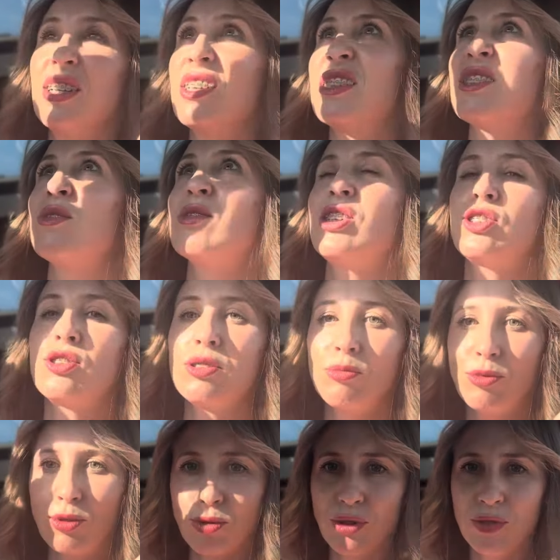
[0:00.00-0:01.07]
Słoneczko
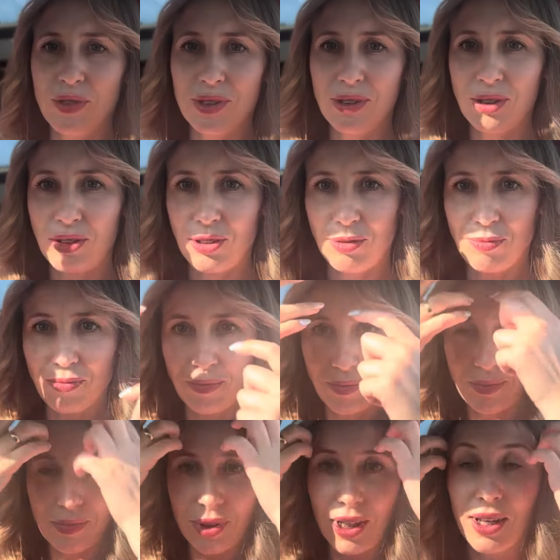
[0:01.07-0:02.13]
mi tu świeci
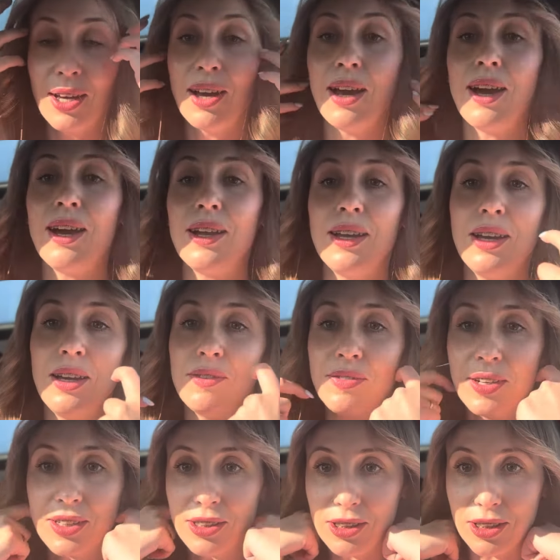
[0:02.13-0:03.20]
ale
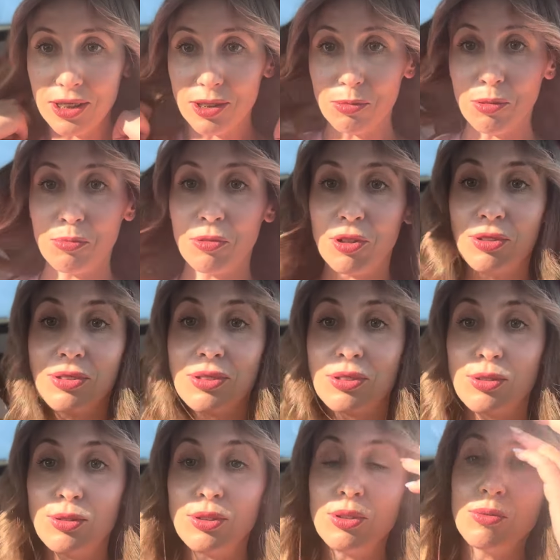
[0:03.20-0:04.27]
efekt jest po
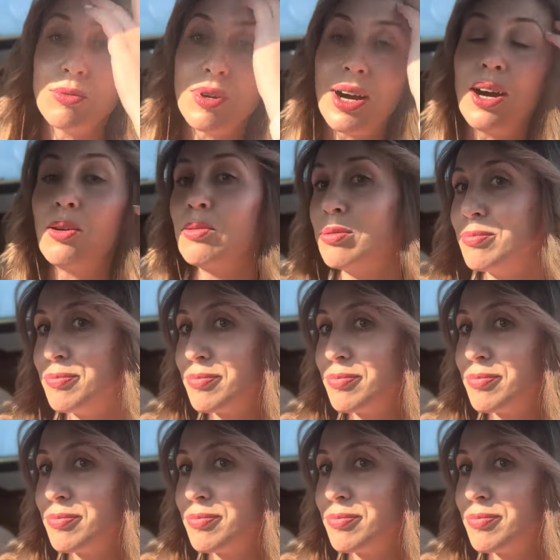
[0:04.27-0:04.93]
prostu wow.